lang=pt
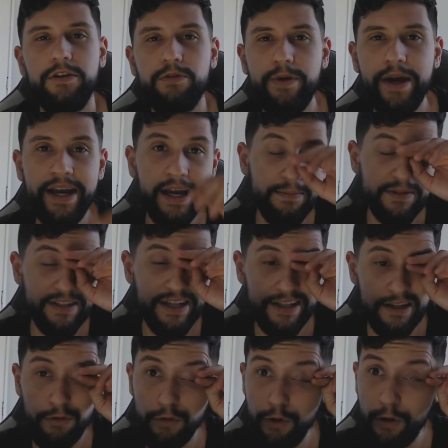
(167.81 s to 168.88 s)
Não é que a
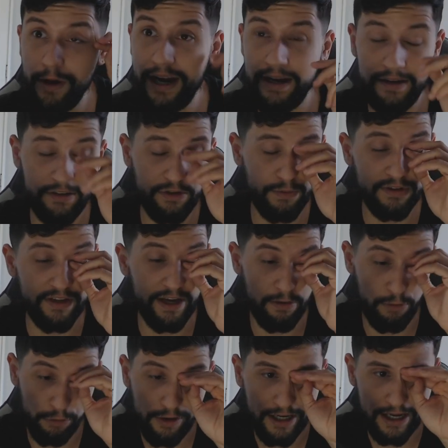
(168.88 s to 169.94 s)
bicicleta colocou. Tipo assim,
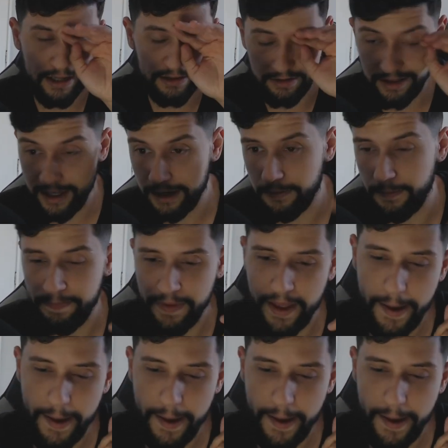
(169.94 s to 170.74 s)
é colocado, claro.